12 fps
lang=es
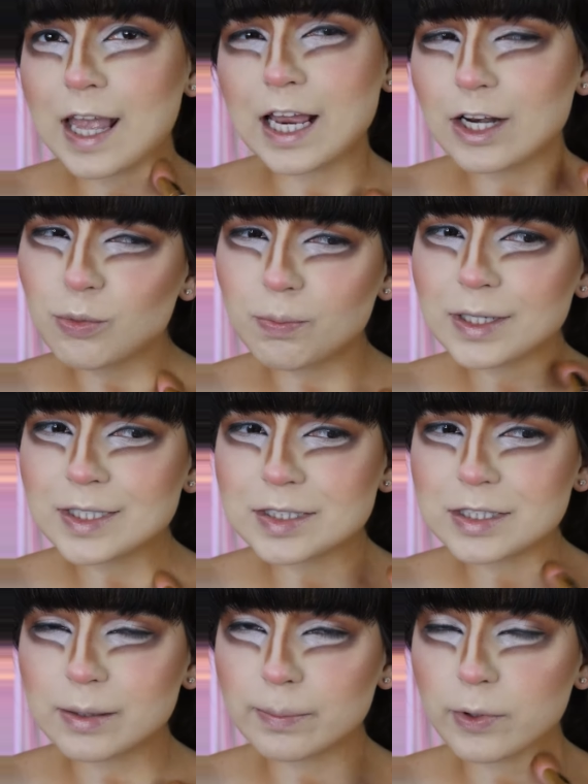En un
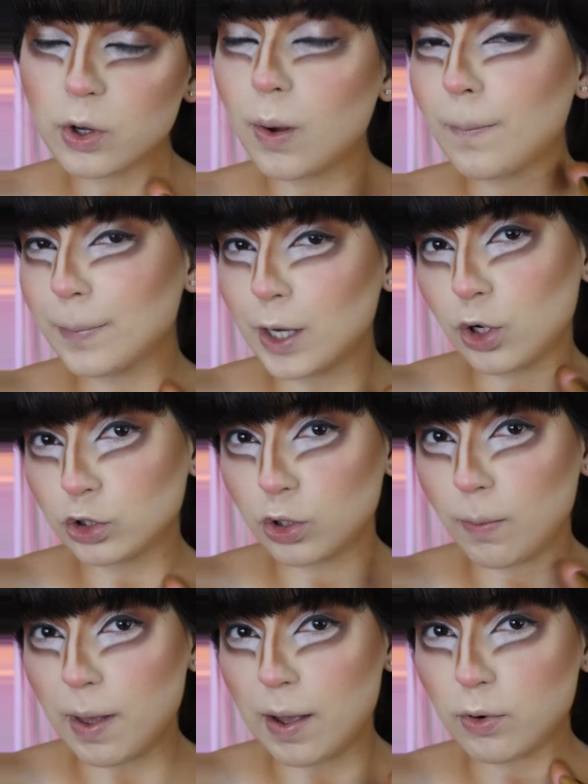principio me lo
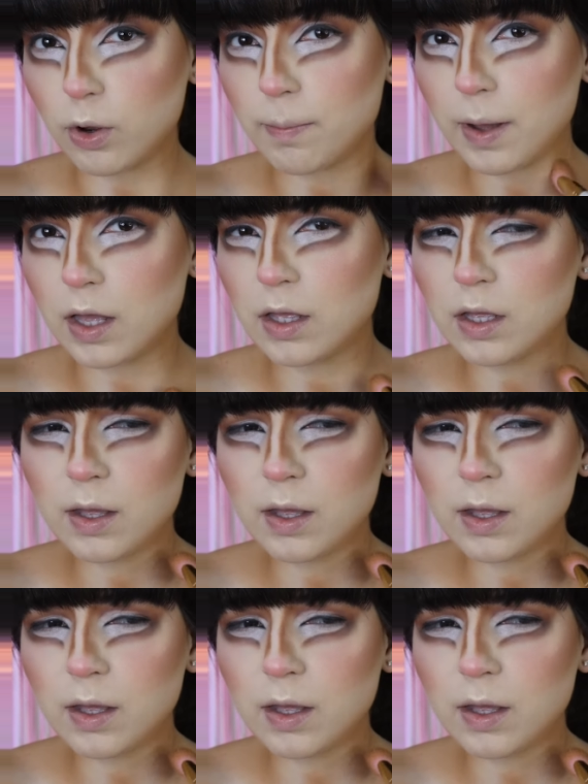tomé a broma,